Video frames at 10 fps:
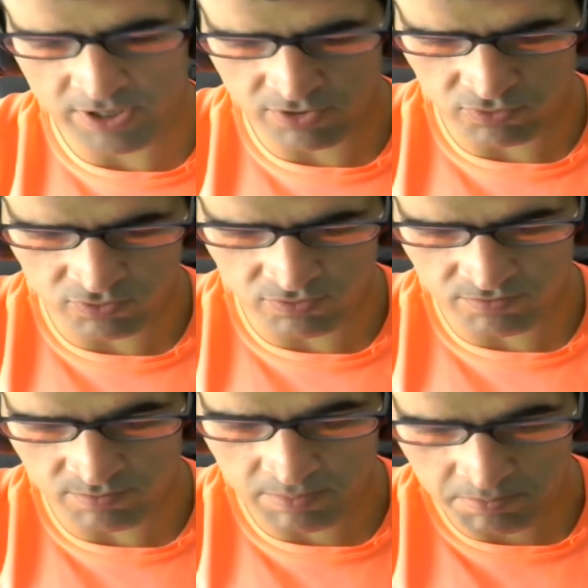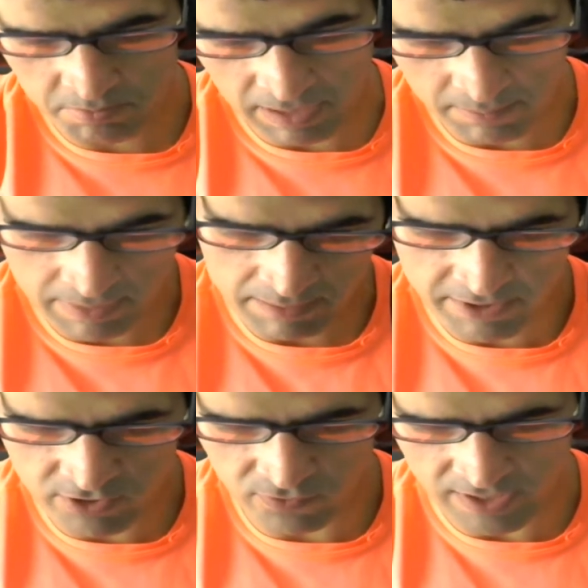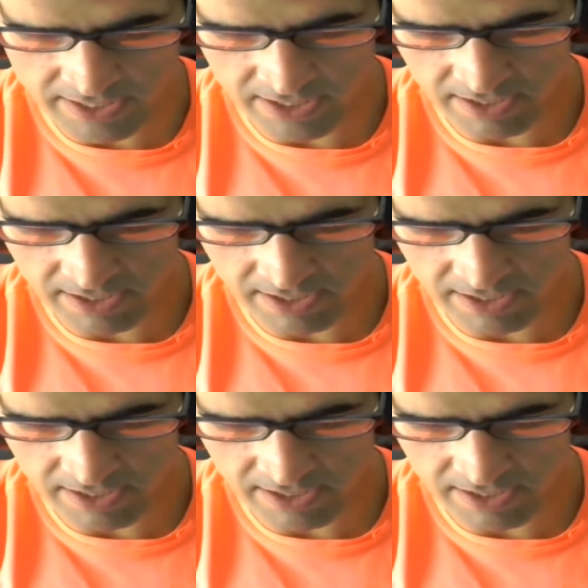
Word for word: es un para, mí es un fallete